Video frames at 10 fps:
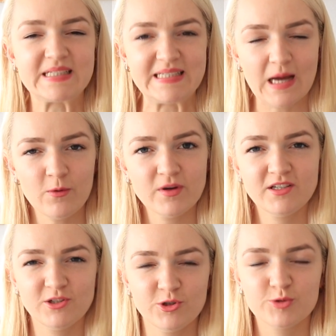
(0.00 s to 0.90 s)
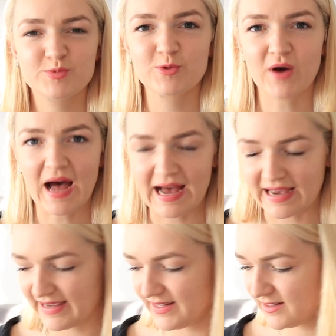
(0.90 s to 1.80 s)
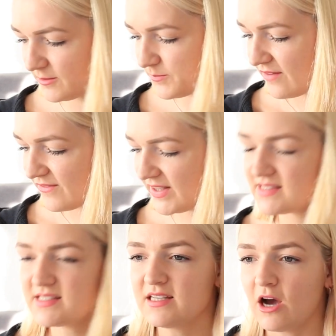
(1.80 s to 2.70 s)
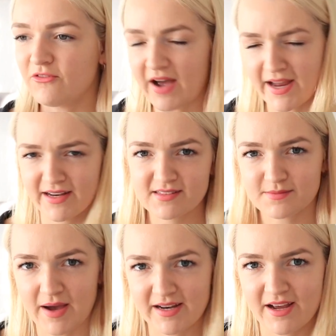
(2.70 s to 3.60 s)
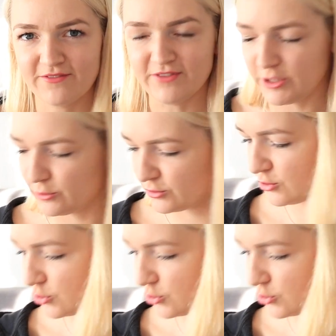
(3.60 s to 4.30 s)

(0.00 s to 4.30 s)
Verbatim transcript: genau in die YouTube-Suche ein wenn Sie auf eines meiner Videos